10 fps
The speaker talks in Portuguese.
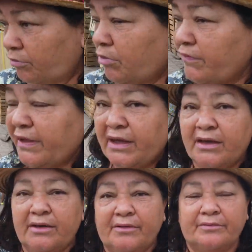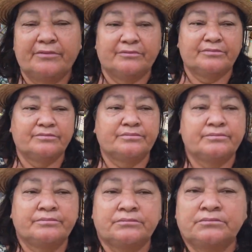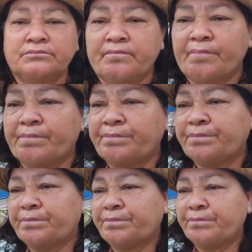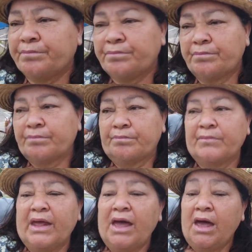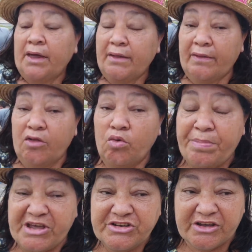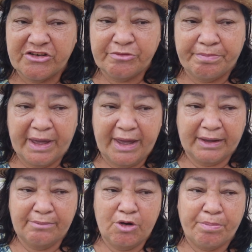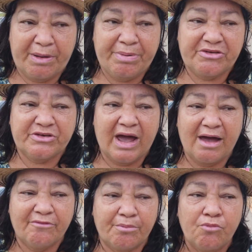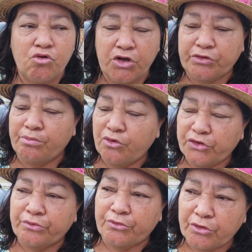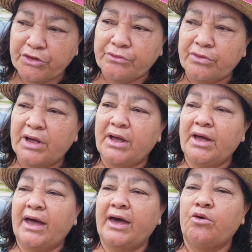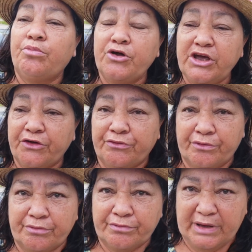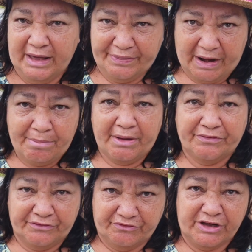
Então, qual era o peixe que vocês pescavam e escalavam? O peixe que a gente, é, que meu pai pescava muito, muito, muito, era o bonito. Ele traba...